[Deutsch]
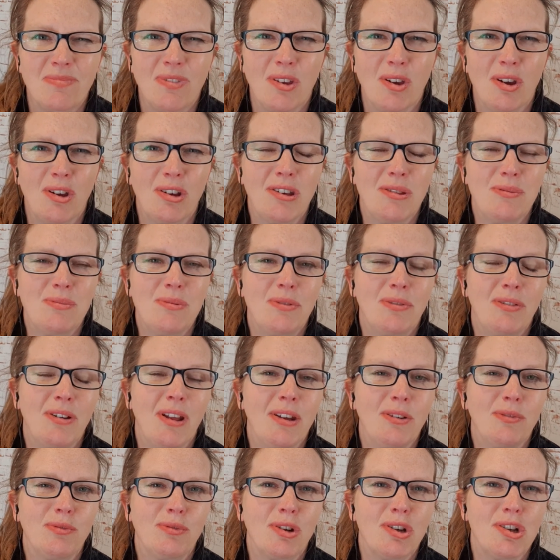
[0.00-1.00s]
könnte ich mir
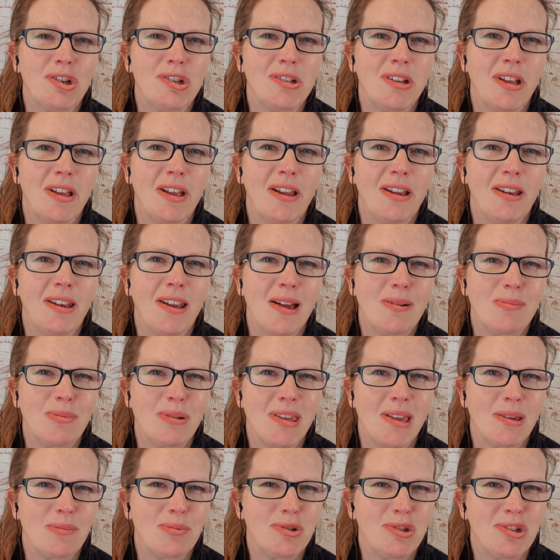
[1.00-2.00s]
vielleicht vorstellen, aber
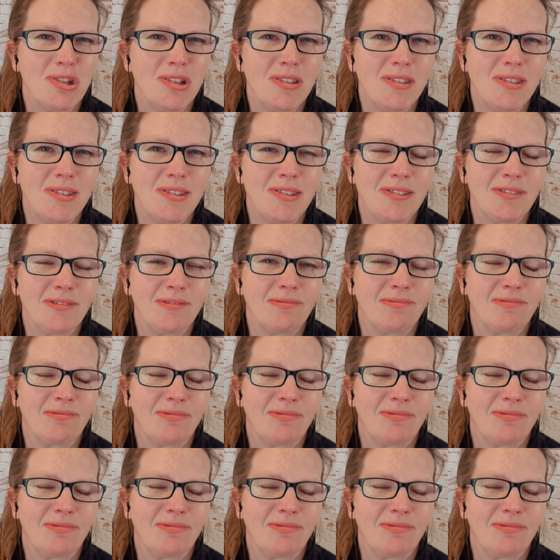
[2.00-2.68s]
ich habe Schiss.